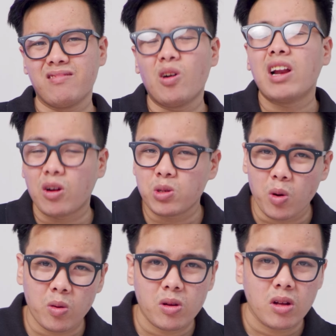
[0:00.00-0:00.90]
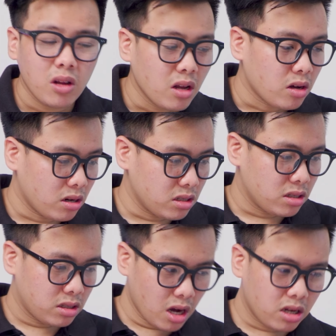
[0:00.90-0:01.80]
nó là con số còn
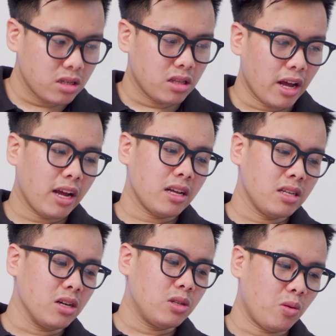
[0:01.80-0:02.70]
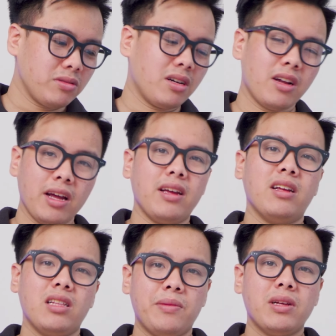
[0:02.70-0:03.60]
thực tế sử dụng ở đây
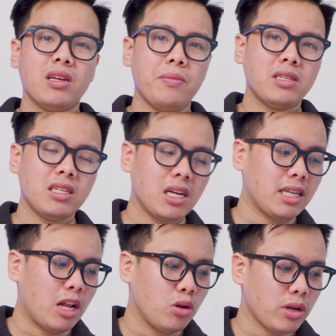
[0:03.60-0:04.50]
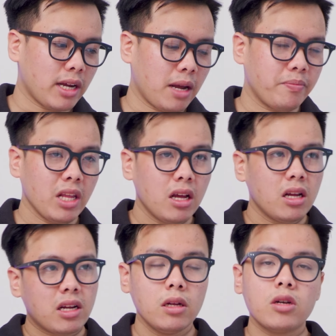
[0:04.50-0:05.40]
thì bây giờ mình sẽ chia sẻ luôn cho anh em
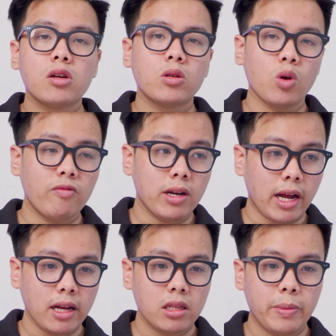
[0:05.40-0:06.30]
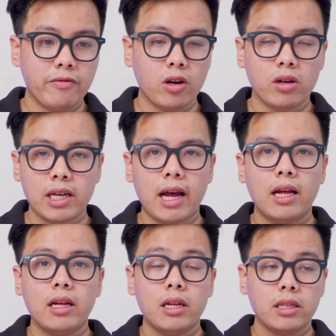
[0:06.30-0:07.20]
những con số vừa nãy thì mình vừa nói ra
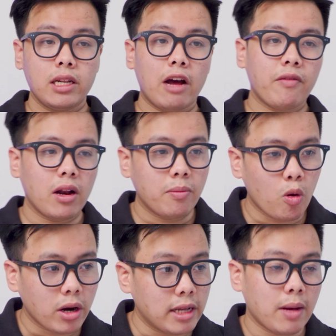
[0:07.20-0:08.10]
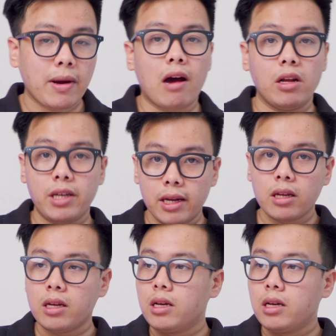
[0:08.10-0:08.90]
thì đa phần là một là để tham khảo là chính